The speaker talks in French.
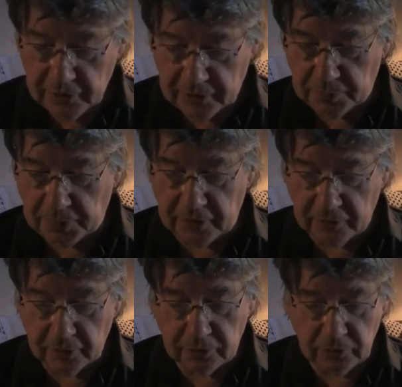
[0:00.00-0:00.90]
cette
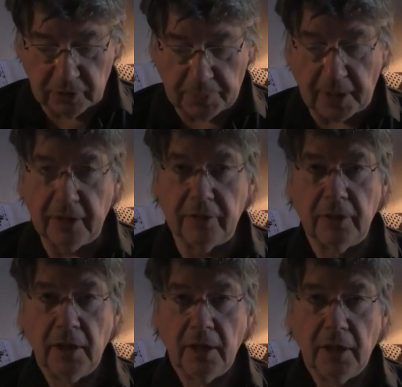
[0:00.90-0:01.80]
présence nous
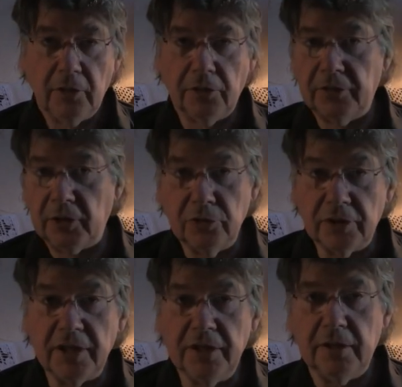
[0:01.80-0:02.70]
apparaisse dans sa
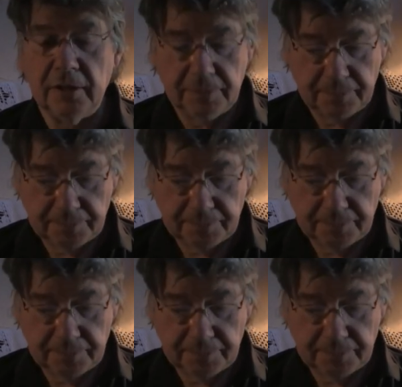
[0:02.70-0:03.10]
totalité.